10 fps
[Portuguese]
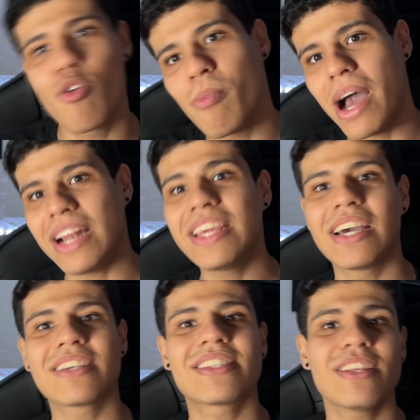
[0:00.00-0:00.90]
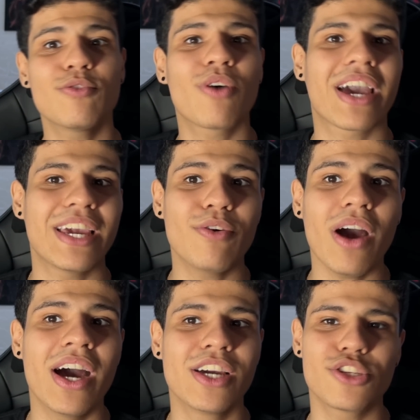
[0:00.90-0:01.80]
uma aliança do reino
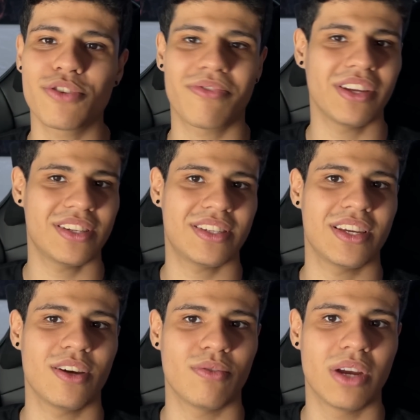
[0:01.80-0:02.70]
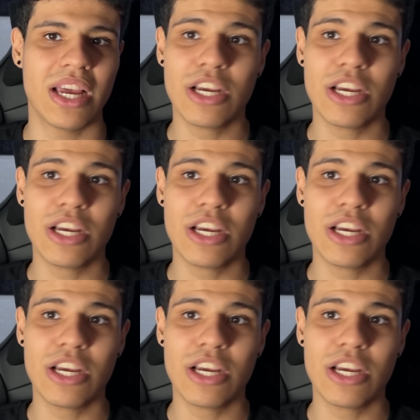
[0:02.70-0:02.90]
anti-feiticeiro.